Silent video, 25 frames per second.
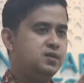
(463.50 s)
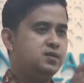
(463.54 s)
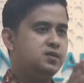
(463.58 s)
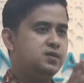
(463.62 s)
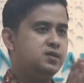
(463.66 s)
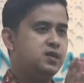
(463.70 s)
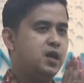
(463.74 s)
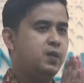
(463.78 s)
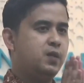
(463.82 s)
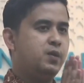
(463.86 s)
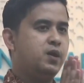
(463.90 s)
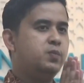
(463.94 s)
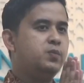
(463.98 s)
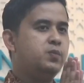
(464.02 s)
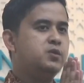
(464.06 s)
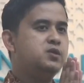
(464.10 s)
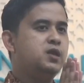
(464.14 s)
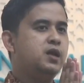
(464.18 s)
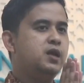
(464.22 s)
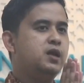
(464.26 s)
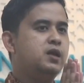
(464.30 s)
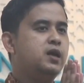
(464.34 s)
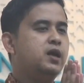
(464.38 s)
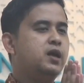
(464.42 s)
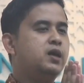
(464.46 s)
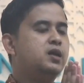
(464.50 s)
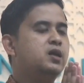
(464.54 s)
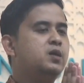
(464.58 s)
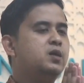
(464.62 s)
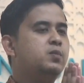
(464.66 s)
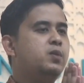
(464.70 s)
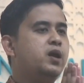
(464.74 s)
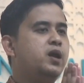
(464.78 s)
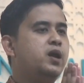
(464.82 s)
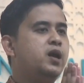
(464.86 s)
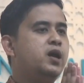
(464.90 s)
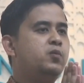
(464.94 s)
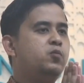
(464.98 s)
Selamat menjalankan
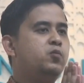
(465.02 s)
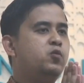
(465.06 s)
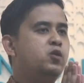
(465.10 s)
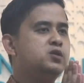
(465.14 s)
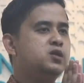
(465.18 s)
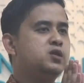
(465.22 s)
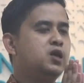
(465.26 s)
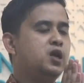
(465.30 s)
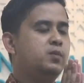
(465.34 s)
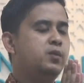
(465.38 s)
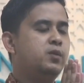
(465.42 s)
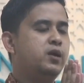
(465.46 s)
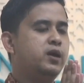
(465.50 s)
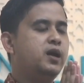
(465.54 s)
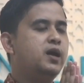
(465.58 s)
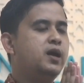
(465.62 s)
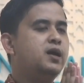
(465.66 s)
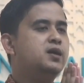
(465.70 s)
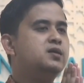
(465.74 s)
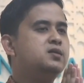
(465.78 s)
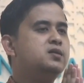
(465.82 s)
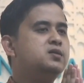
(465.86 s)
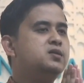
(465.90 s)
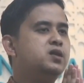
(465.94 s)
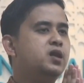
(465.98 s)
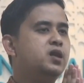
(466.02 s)
ibadah puasa Ramadan